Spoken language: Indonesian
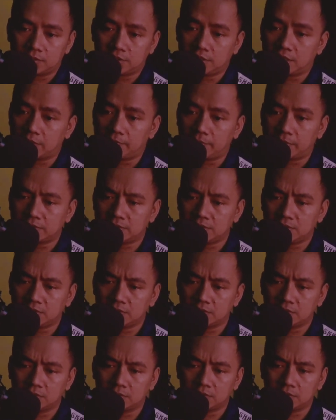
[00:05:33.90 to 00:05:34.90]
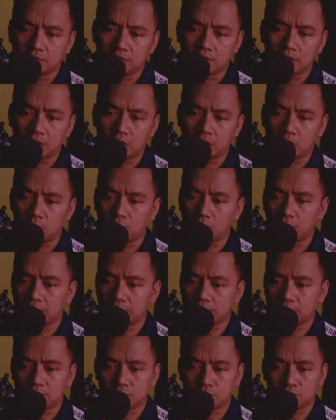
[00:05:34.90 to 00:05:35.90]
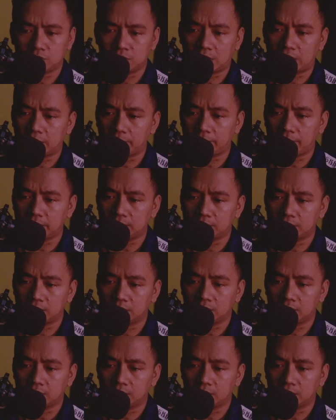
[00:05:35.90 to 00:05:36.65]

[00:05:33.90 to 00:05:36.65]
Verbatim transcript: Siapa sih? Tinggal ngomong aja susah amat.